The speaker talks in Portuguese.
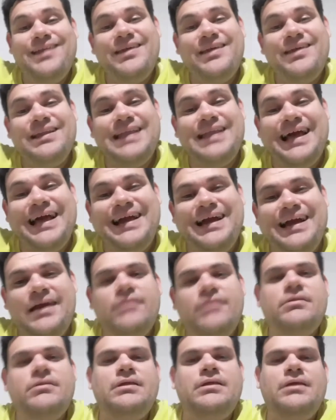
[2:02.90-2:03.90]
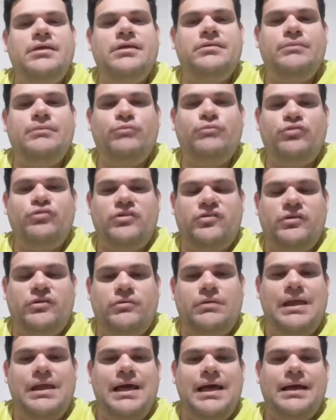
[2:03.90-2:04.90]
ainda ganham dinheiro de música
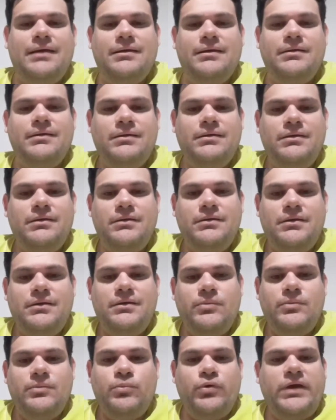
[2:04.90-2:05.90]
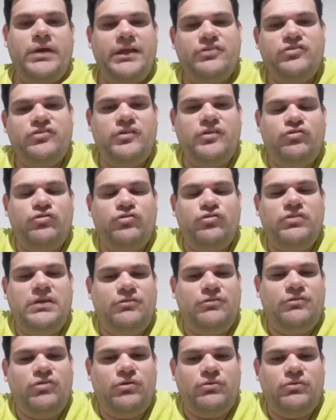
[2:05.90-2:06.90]
secular? Porque eles têm os
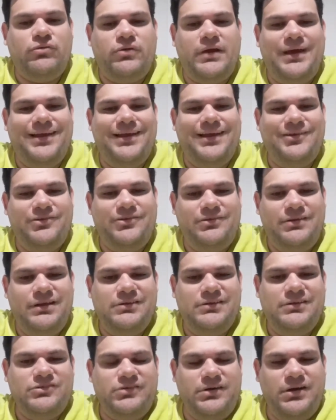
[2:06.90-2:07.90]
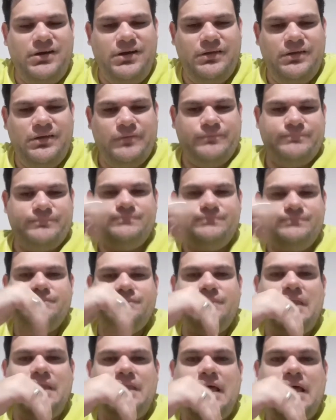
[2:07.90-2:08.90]
direitos autorais, eles ganham.
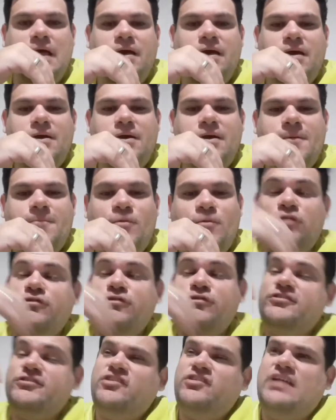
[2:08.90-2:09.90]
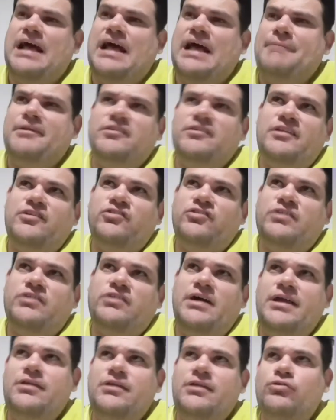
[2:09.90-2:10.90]
Outros vão dizer assim, ah, mas eles
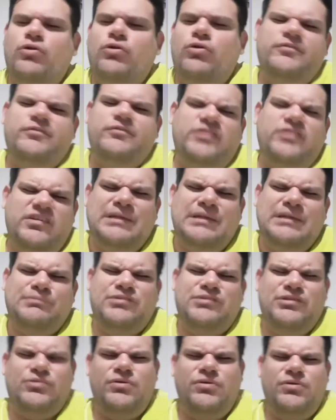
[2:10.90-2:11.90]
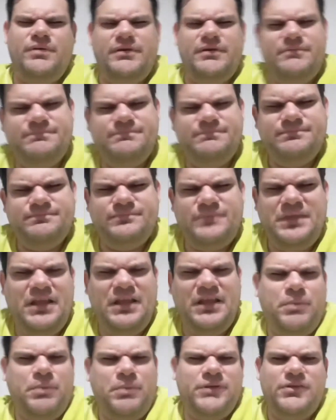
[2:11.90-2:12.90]
ganham doa. Você sabe se toa
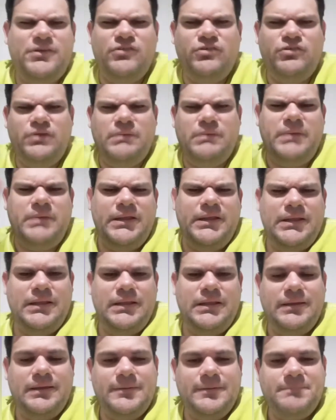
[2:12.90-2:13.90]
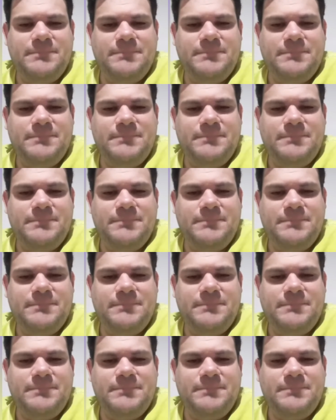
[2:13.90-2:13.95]
Eles podem dizer o que bem entender.